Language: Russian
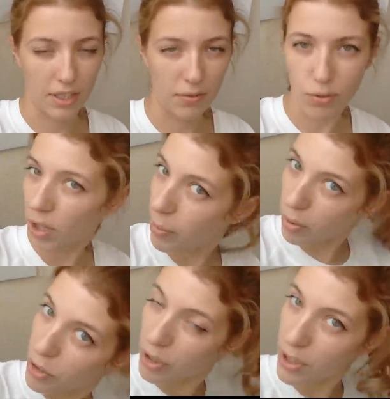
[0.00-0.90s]
и все, и
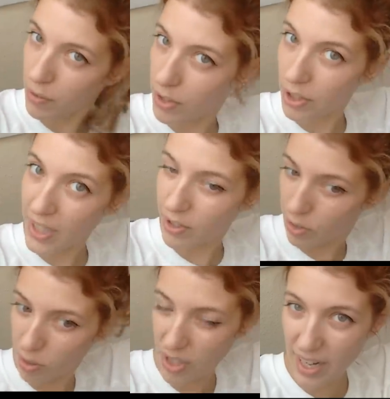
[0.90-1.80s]
получились вот такие вот
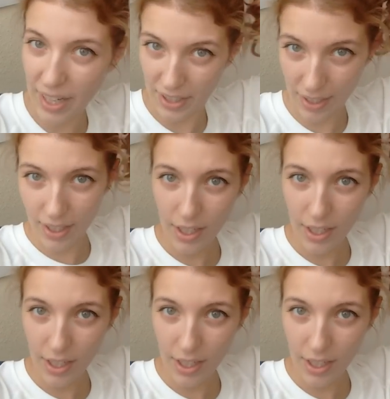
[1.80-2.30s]
кудряхи.